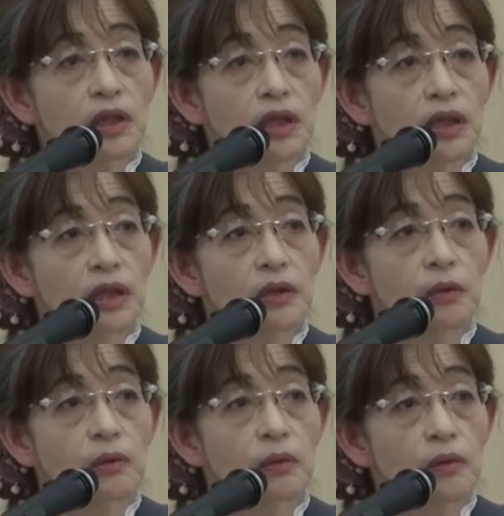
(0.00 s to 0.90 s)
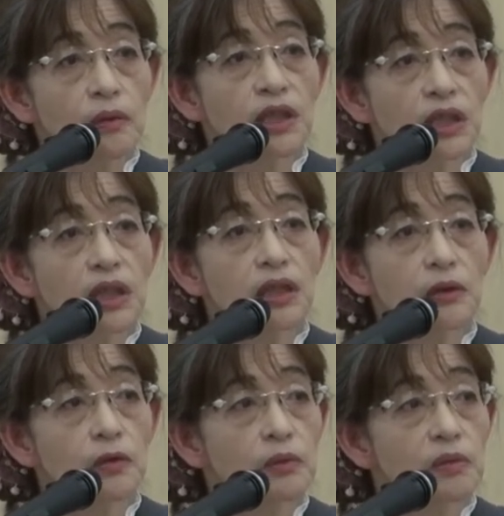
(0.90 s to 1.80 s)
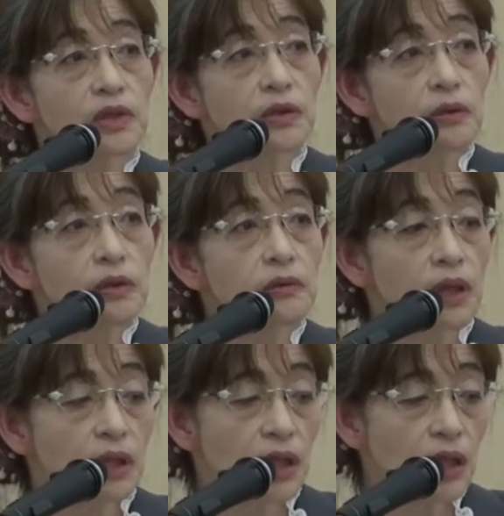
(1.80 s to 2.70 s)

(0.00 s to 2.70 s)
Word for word: えーと、大きな子どもにとっては